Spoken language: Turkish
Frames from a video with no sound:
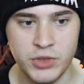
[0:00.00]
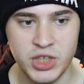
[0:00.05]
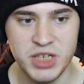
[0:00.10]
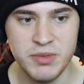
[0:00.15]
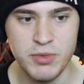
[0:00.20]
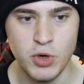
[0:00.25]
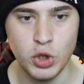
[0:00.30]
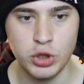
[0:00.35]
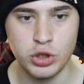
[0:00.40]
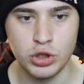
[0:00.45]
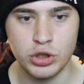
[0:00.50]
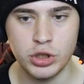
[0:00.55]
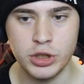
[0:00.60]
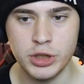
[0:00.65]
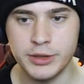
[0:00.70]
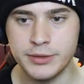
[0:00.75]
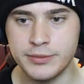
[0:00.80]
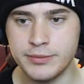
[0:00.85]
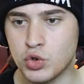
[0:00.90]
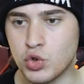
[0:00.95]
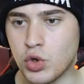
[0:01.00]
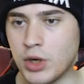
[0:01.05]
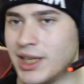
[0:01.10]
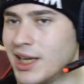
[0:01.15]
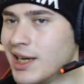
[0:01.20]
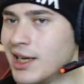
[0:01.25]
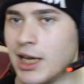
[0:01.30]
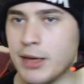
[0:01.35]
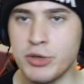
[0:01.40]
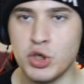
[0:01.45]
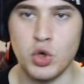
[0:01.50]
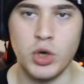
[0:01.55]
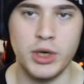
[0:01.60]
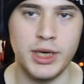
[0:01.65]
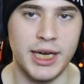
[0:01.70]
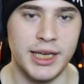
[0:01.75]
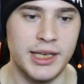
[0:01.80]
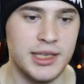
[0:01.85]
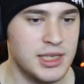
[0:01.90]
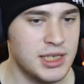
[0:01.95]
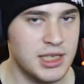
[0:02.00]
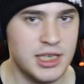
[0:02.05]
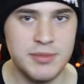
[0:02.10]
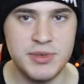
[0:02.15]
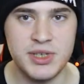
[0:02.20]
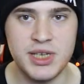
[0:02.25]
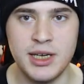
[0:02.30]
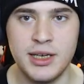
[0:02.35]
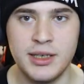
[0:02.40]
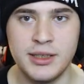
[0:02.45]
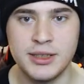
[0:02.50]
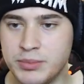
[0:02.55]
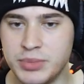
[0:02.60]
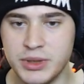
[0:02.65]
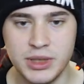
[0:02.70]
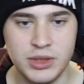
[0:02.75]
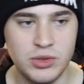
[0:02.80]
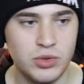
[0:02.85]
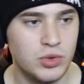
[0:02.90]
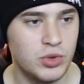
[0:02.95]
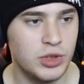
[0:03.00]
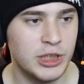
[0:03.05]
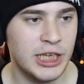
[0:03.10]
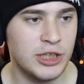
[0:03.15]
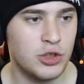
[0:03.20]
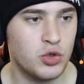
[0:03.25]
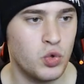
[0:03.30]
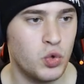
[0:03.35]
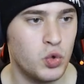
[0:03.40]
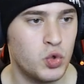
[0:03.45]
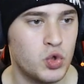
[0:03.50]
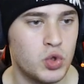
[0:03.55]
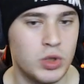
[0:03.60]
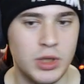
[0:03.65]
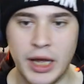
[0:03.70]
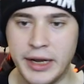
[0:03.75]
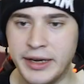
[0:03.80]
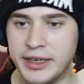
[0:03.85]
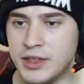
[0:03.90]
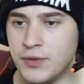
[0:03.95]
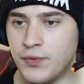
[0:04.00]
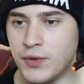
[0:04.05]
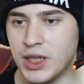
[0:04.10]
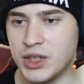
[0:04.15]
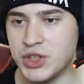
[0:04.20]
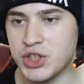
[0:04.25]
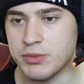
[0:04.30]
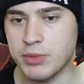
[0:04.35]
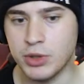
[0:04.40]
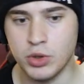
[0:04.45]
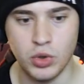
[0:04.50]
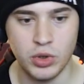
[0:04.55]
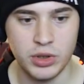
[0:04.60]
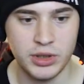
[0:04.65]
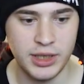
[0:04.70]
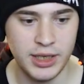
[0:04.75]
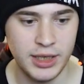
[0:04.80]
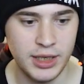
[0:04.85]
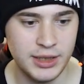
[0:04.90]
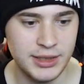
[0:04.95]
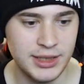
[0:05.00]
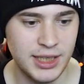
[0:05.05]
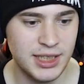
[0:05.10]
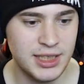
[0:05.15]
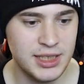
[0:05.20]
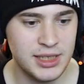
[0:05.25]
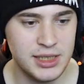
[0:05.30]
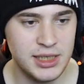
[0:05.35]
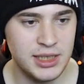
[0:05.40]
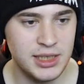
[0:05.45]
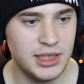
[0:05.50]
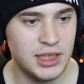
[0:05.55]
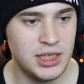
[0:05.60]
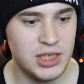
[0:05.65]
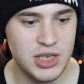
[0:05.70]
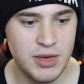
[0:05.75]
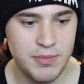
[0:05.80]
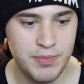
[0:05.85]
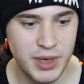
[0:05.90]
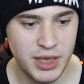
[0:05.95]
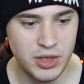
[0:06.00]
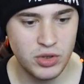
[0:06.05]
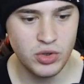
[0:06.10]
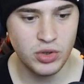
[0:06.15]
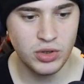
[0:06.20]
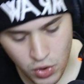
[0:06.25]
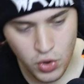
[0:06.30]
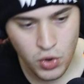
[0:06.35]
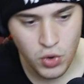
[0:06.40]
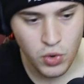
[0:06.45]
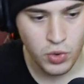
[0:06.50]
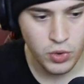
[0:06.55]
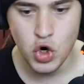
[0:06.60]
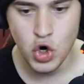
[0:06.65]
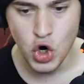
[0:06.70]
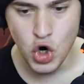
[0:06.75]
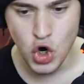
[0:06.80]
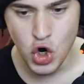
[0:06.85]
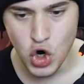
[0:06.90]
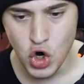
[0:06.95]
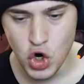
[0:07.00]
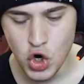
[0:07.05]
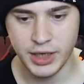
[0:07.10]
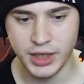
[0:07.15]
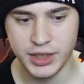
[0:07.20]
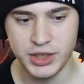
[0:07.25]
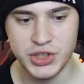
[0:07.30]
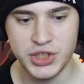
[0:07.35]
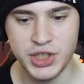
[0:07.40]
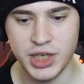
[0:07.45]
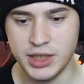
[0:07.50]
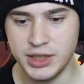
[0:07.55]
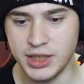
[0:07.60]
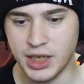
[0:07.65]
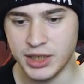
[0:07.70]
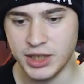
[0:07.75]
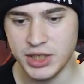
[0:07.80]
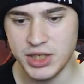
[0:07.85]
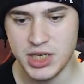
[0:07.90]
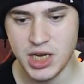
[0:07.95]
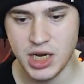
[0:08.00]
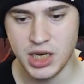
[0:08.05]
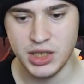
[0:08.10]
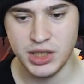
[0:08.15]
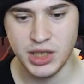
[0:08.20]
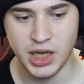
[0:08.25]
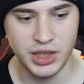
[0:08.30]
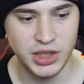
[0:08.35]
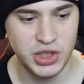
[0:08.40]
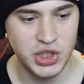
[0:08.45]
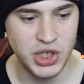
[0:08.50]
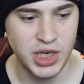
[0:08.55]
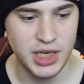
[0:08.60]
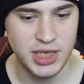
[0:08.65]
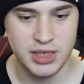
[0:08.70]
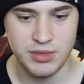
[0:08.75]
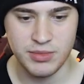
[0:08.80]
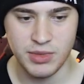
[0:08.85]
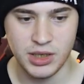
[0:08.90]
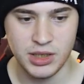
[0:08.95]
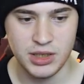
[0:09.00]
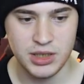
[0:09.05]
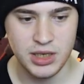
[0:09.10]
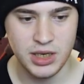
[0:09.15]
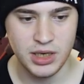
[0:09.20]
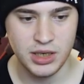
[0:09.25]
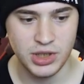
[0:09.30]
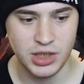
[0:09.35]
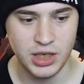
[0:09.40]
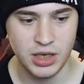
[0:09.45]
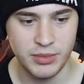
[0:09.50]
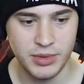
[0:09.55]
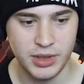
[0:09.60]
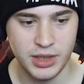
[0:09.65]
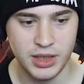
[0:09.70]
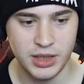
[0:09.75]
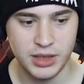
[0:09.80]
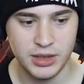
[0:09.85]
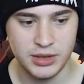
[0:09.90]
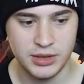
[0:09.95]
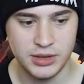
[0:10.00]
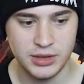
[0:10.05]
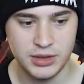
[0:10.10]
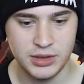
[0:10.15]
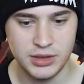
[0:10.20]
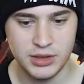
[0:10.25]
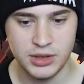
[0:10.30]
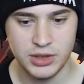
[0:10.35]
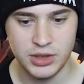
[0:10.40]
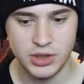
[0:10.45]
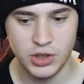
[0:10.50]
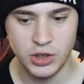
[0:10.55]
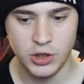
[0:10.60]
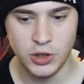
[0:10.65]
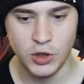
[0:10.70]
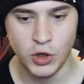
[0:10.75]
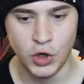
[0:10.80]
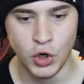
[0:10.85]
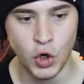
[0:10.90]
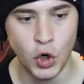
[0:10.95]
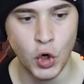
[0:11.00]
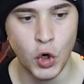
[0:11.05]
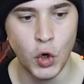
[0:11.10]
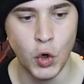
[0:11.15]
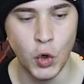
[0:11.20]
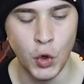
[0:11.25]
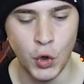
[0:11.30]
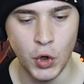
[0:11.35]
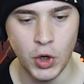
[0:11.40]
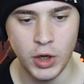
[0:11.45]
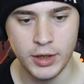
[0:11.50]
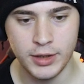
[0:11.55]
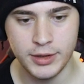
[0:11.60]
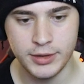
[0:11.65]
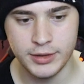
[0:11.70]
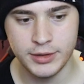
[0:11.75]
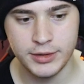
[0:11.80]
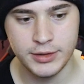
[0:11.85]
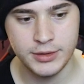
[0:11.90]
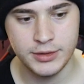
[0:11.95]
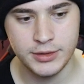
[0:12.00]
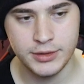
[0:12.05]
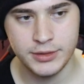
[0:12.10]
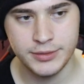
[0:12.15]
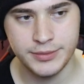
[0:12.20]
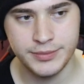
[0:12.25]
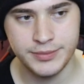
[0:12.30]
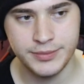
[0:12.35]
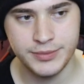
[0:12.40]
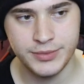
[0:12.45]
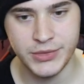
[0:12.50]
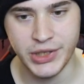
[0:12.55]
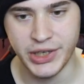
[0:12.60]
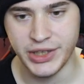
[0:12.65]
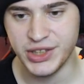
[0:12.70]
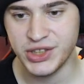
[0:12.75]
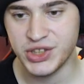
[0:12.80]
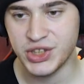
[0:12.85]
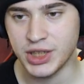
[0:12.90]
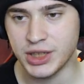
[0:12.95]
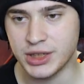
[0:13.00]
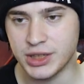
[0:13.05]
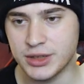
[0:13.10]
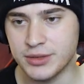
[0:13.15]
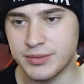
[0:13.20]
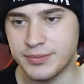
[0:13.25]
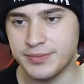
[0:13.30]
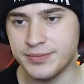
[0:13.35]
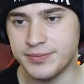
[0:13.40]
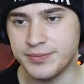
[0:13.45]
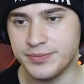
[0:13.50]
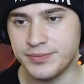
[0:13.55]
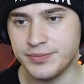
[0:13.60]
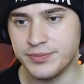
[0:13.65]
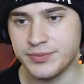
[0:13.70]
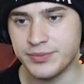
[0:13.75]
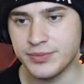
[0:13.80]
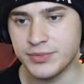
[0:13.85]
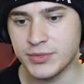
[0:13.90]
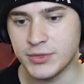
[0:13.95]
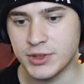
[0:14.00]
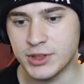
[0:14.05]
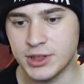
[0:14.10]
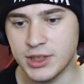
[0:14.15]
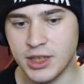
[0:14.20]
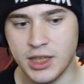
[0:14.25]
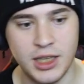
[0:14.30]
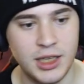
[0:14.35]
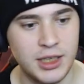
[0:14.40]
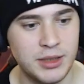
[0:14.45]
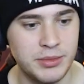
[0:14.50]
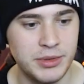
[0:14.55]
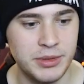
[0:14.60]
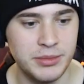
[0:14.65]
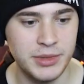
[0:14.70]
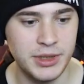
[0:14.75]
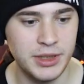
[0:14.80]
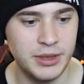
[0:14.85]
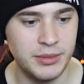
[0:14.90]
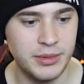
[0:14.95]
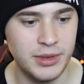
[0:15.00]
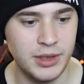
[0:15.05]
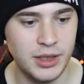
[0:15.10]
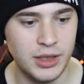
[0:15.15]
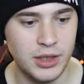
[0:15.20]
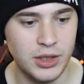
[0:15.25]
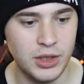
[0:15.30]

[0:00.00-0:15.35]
kim öldürdü? Şu an hala bir şey yok yalnız. Kimse bir gece 3 laneti falan çıkmadı ortaya. Yalnız İngilizcem pek yok. Hu. Hu. Yanlış ya, yalnız ya, yanlış yazdım yalnız ha. Şaka maka. Hu. Yanlış yazdım. Salak mıyım neyim ya?